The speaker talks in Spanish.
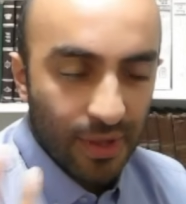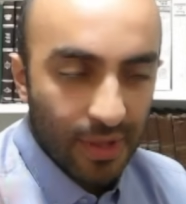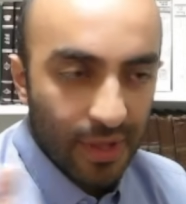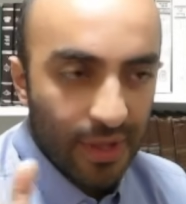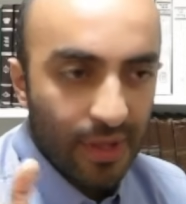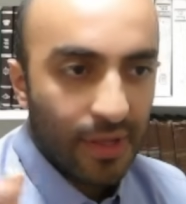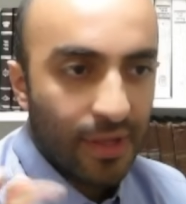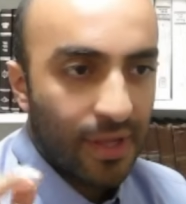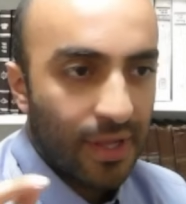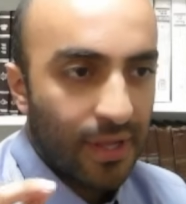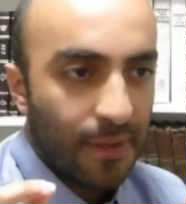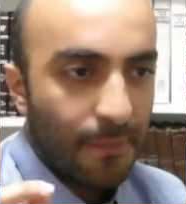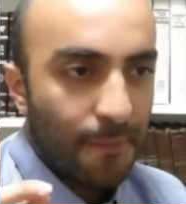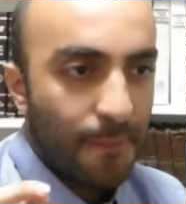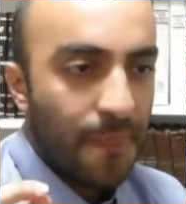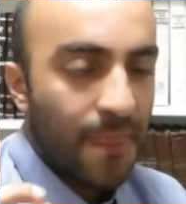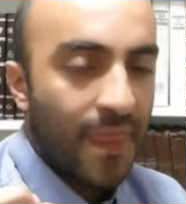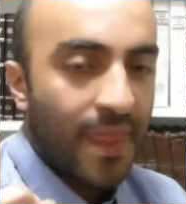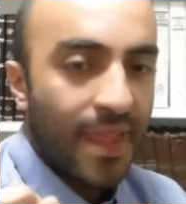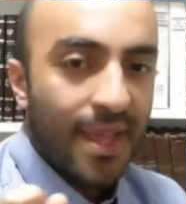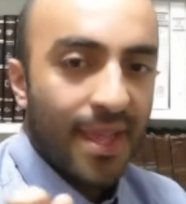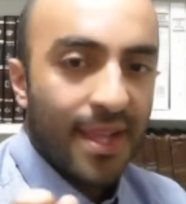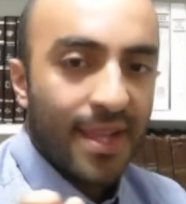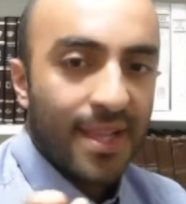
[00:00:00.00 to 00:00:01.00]
romano.
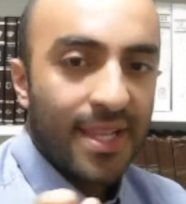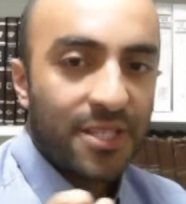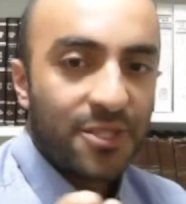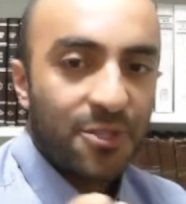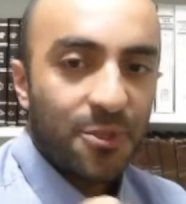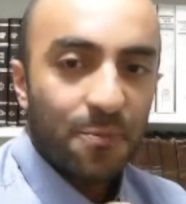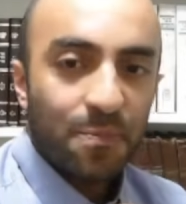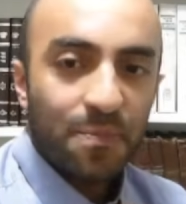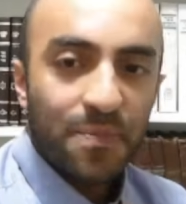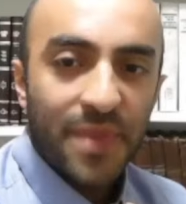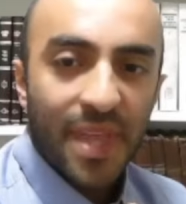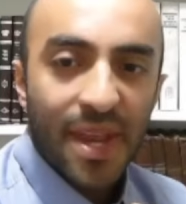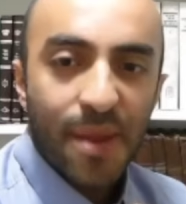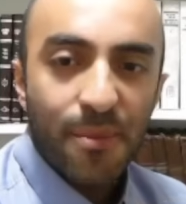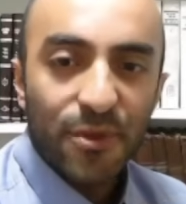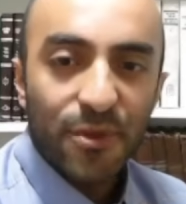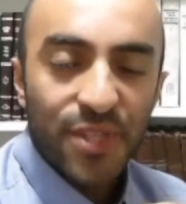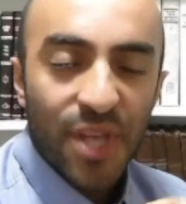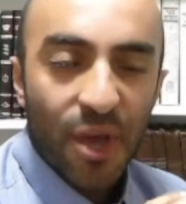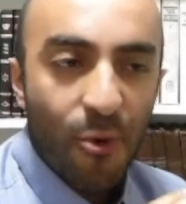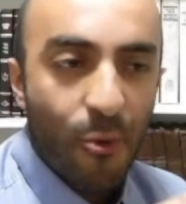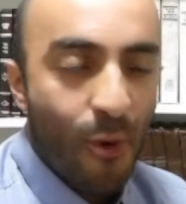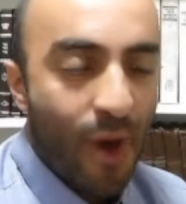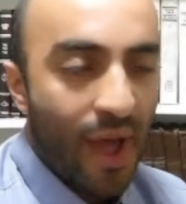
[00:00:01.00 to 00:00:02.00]
Listo.
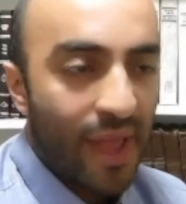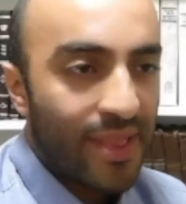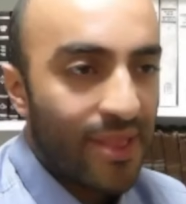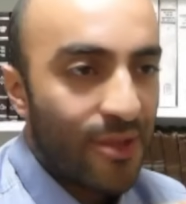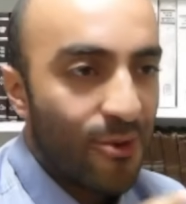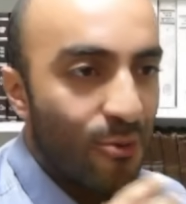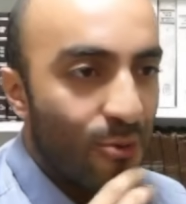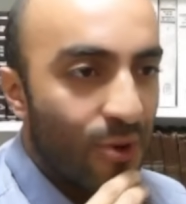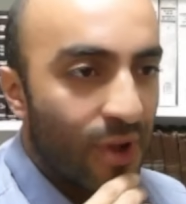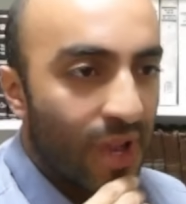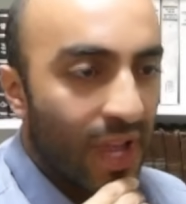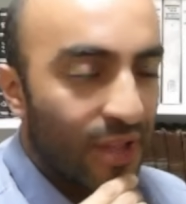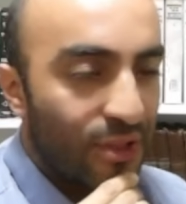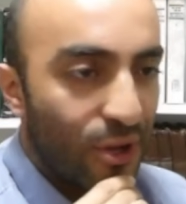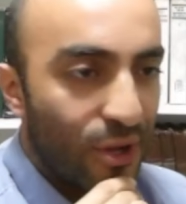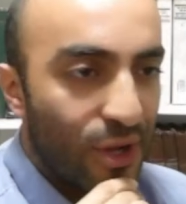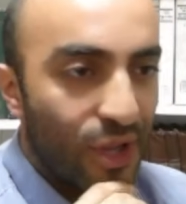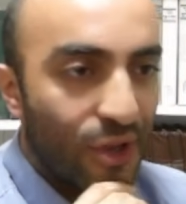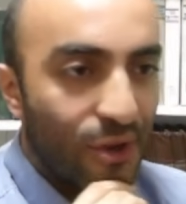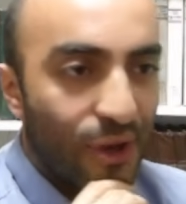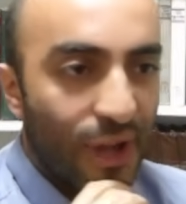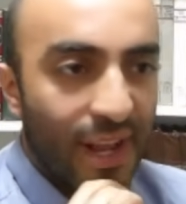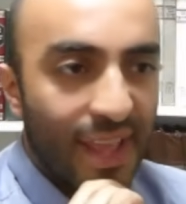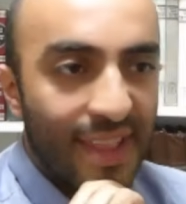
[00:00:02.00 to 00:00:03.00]
Tenemos a Juan, un
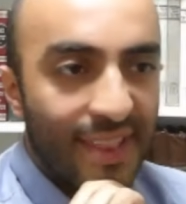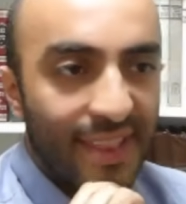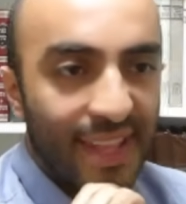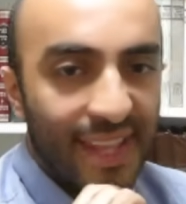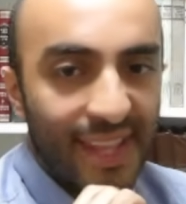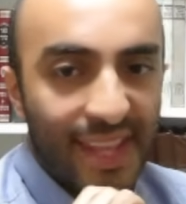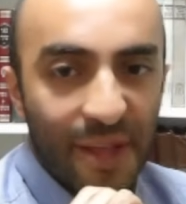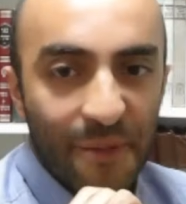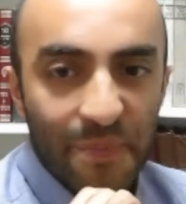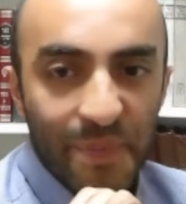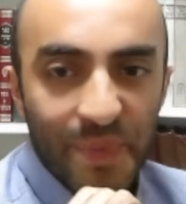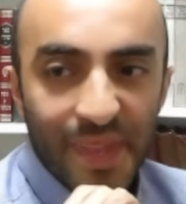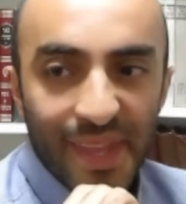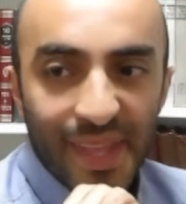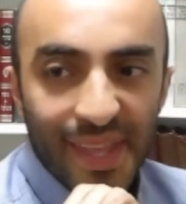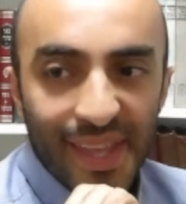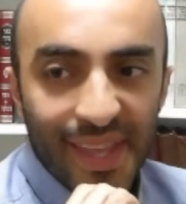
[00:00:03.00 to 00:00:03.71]
católico de Argentina,